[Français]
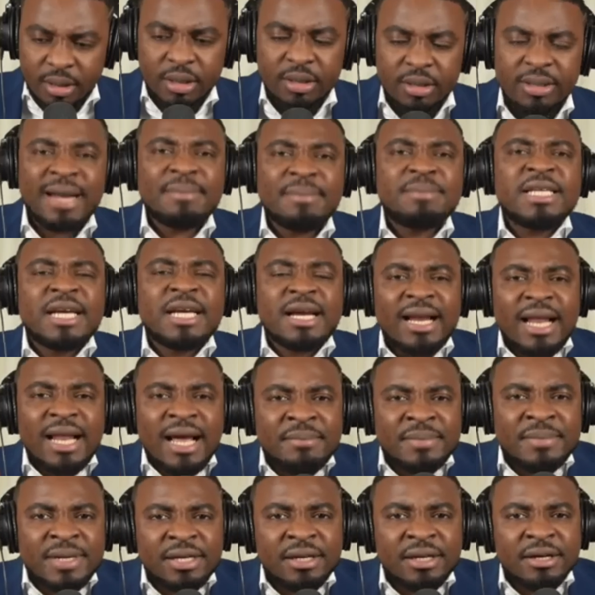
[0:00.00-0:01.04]
on dit
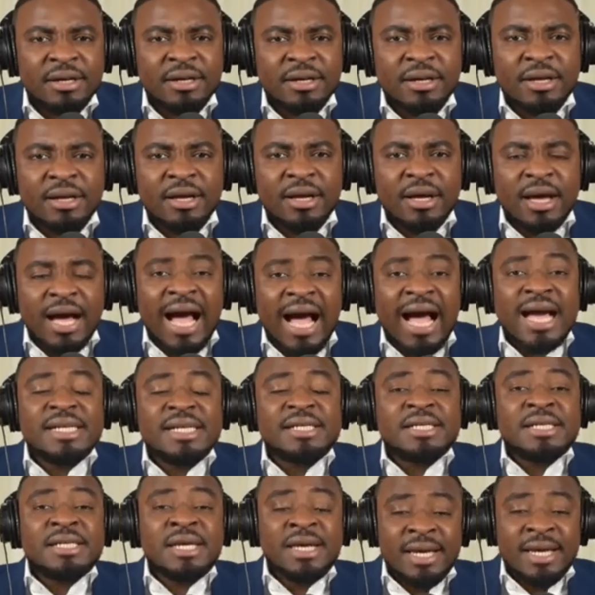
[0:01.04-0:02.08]
clairement
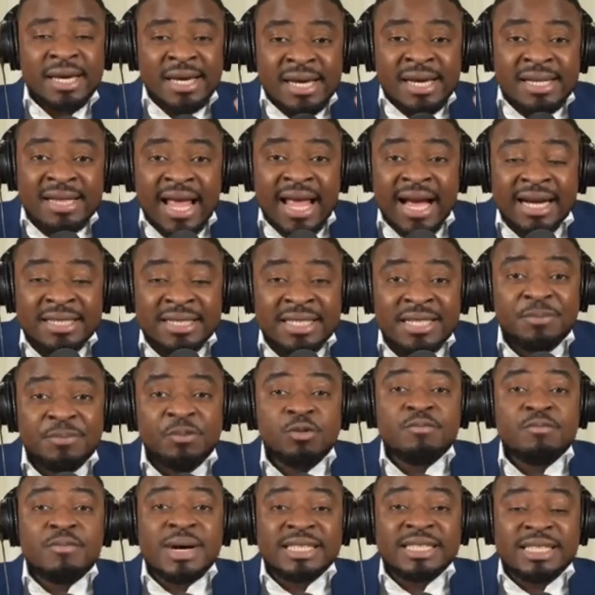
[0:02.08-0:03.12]
haïtien interdit pour
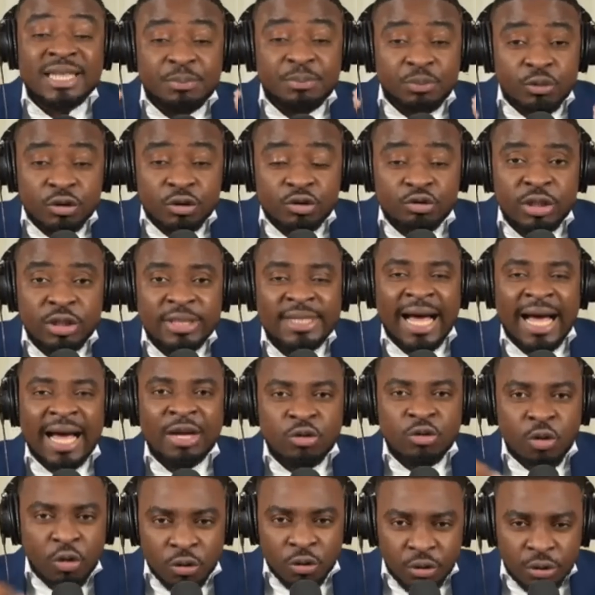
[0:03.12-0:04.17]
manger produit ça
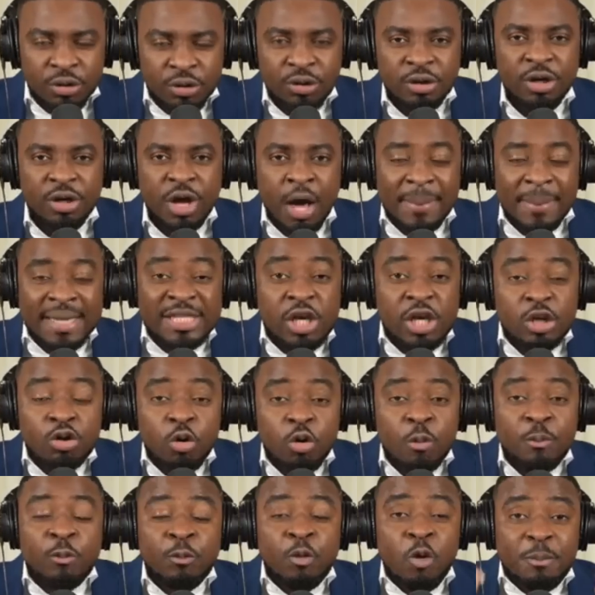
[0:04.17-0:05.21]
yo parce que
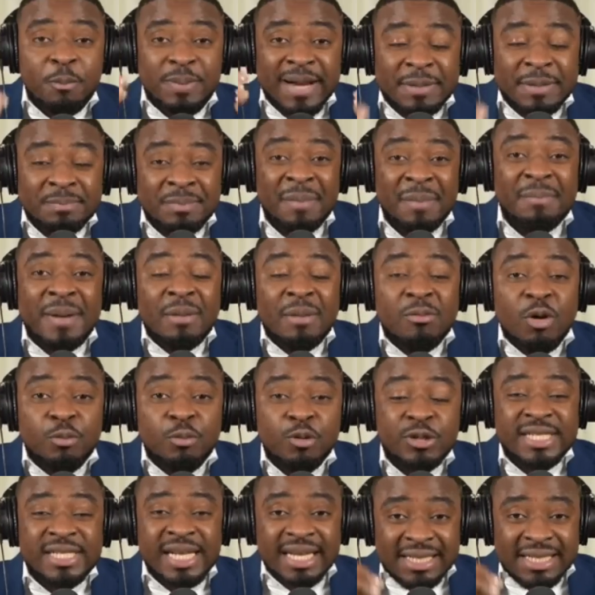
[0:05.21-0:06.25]
yo complètement pas bon
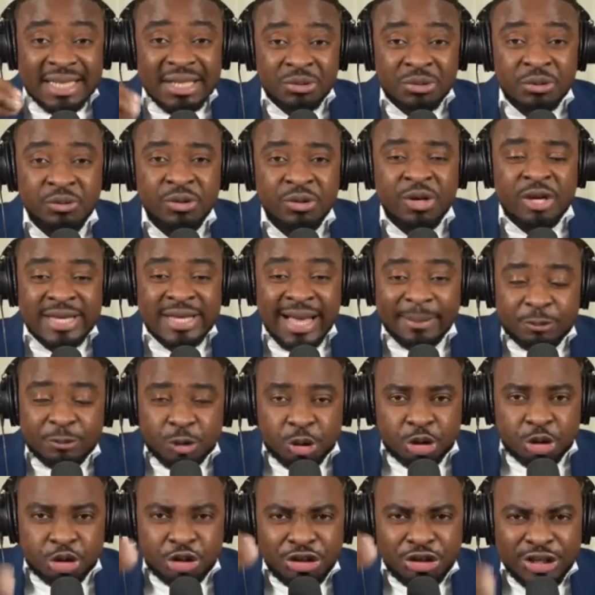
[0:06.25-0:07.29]
pour santé nous, y a
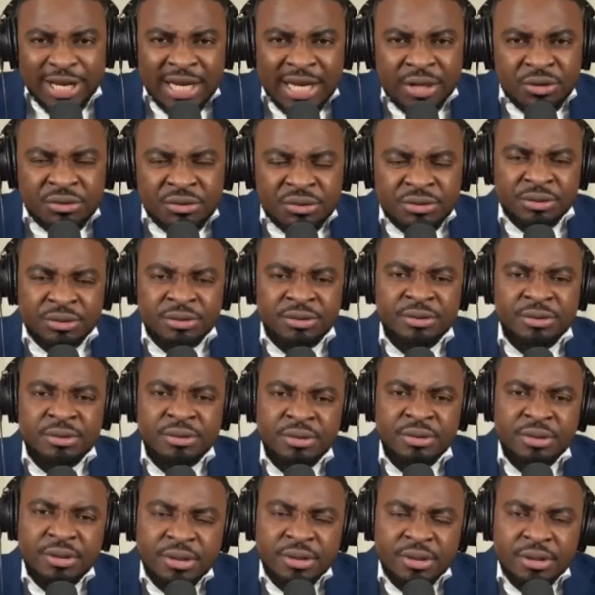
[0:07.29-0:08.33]
tué nous.
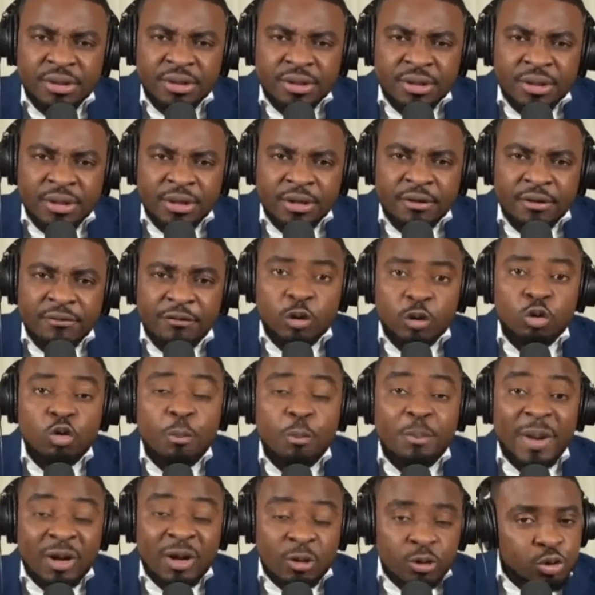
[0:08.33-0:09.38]
Faut que nous
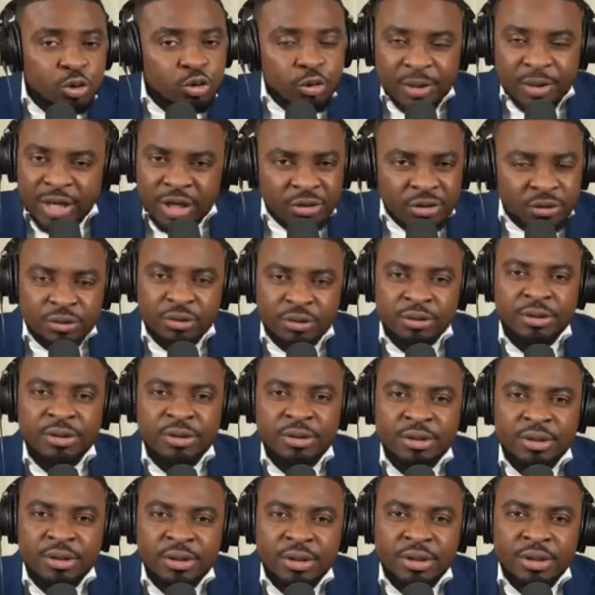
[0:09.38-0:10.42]
pas consommer yo.
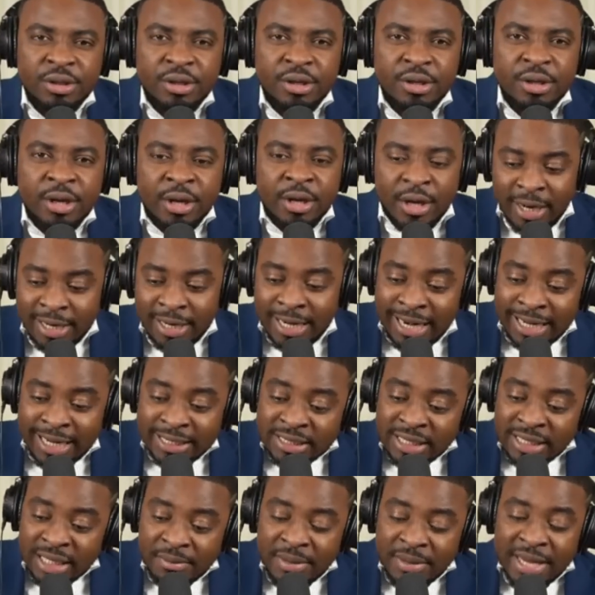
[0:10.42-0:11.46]
On a
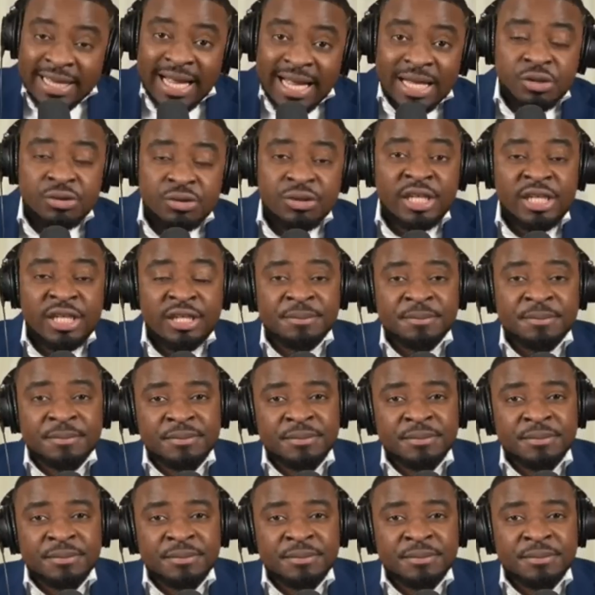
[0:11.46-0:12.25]
acheté dans les États-Unis.